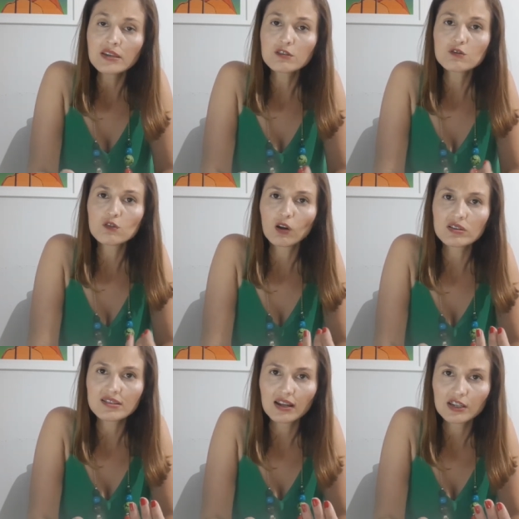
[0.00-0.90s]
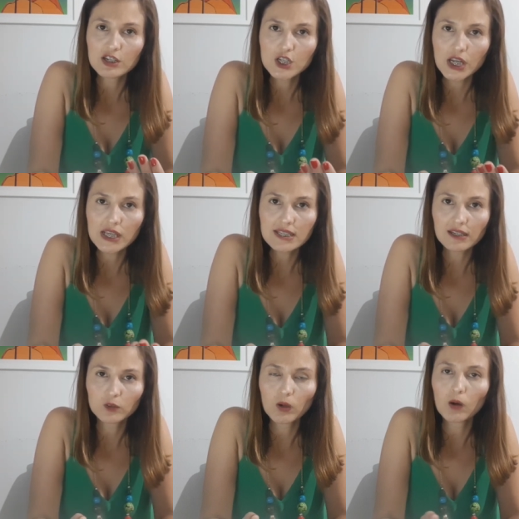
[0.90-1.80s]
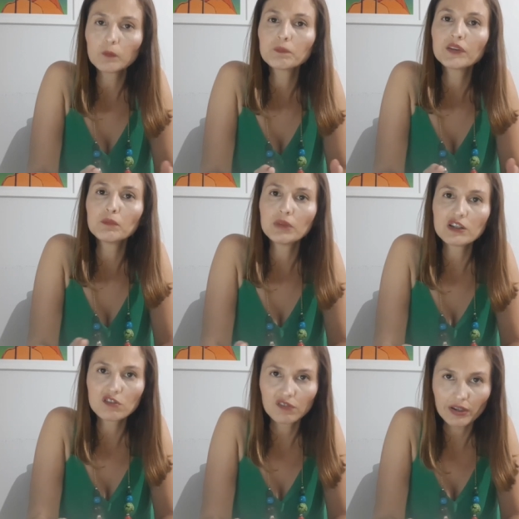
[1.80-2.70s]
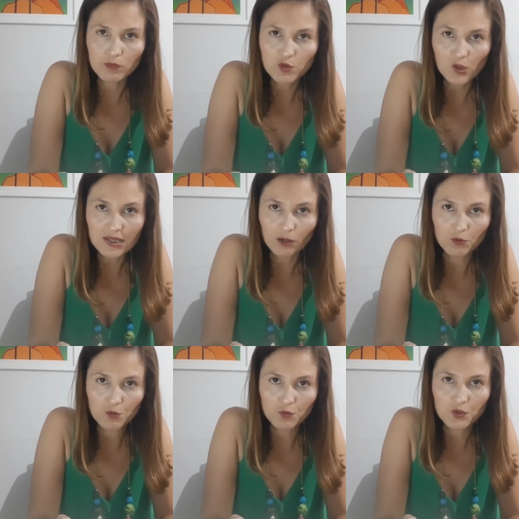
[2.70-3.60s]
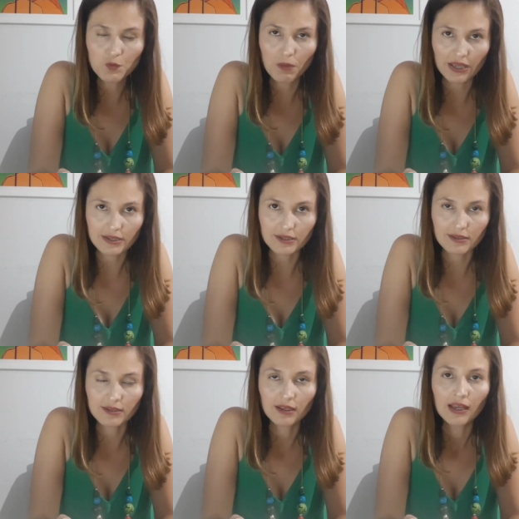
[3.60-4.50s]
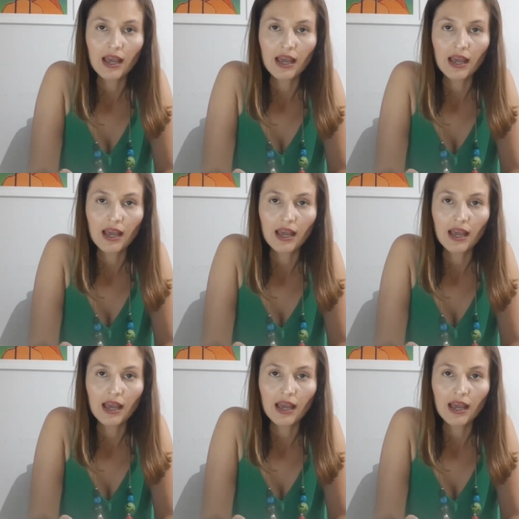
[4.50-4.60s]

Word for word: E as escolas da rede estadual também tiveram suas aulas suspensas.